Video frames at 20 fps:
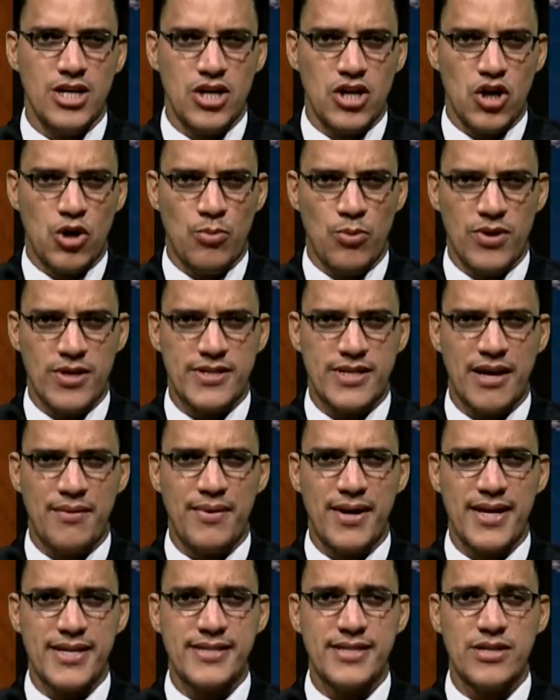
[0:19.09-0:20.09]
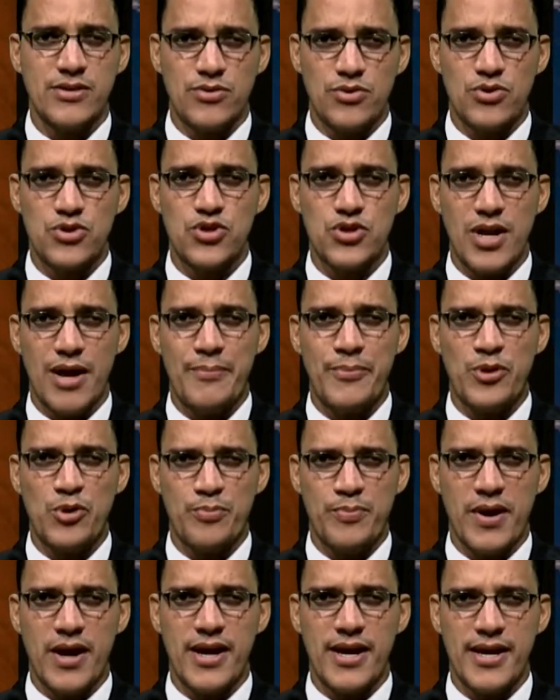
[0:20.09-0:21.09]
como lo establece incluso la
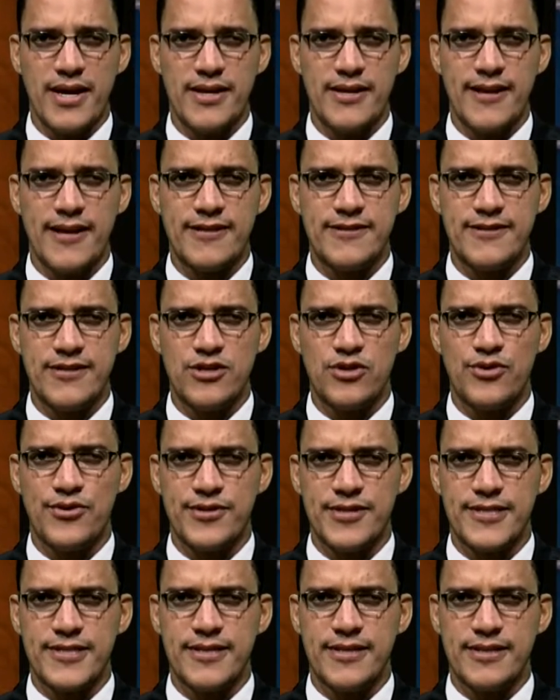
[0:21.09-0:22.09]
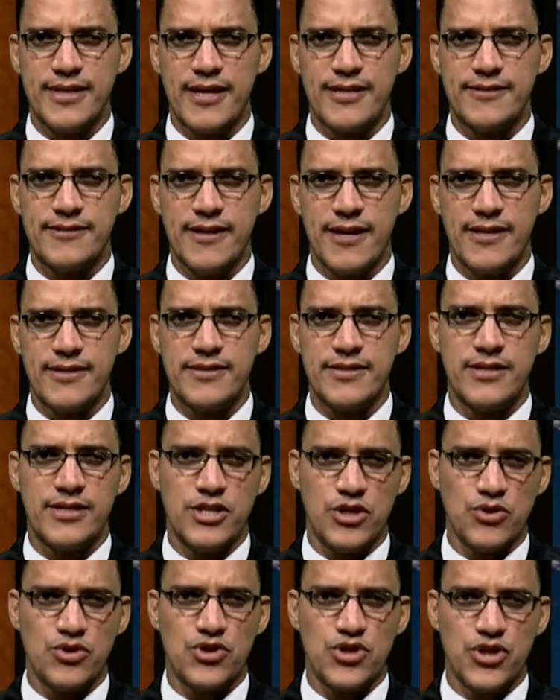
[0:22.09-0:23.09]
propia ley, la
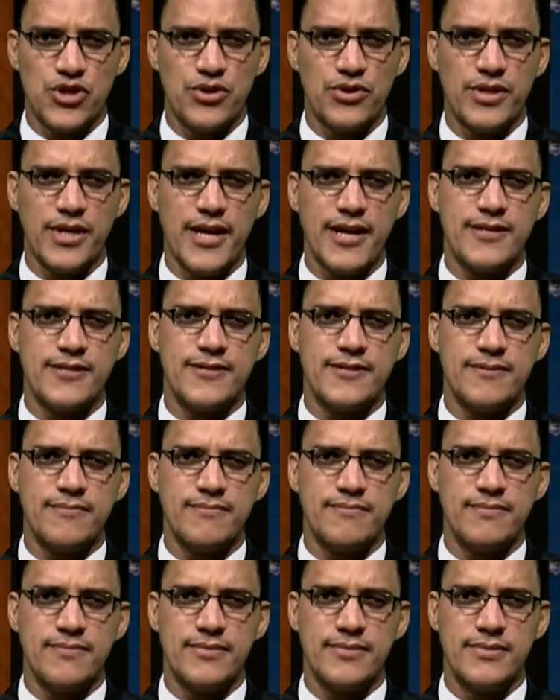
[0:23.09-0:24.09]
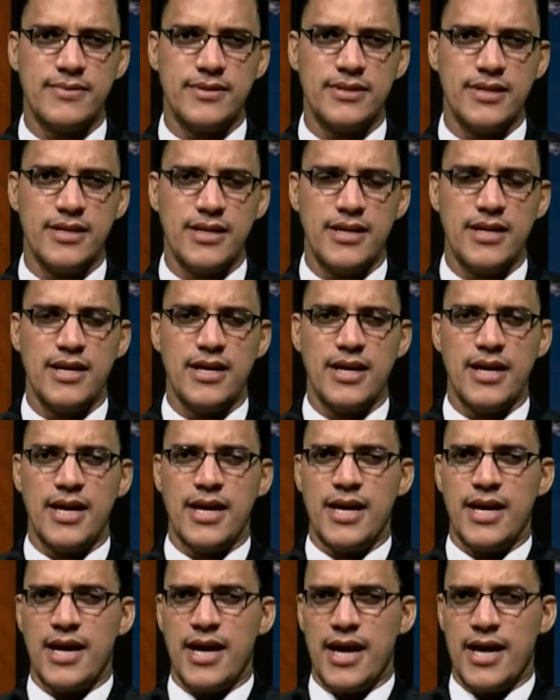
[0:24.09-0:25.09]
166-03.
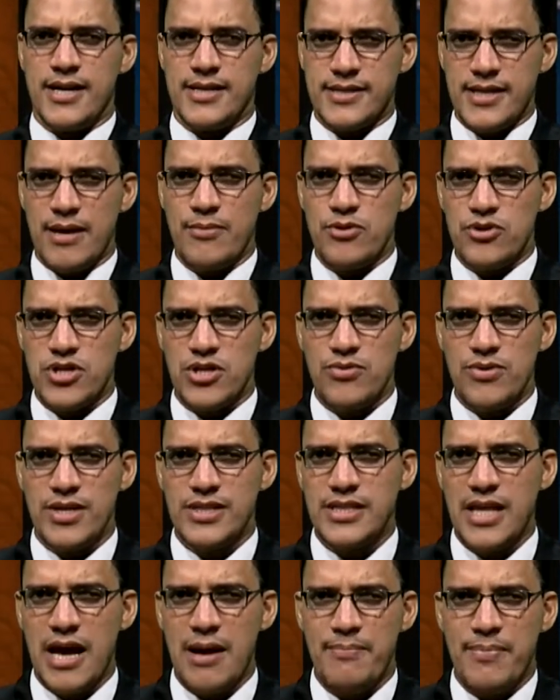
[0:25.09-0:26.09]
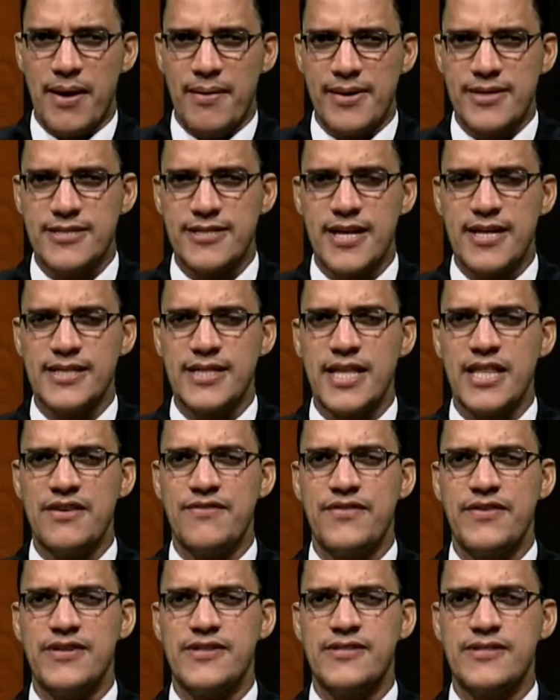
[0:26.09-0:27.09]
Estamos en una etapa bastante
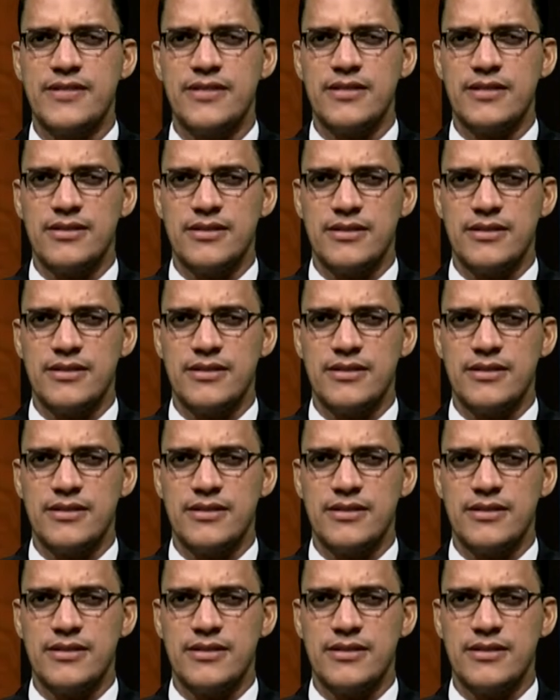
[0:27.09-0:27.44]
difícil.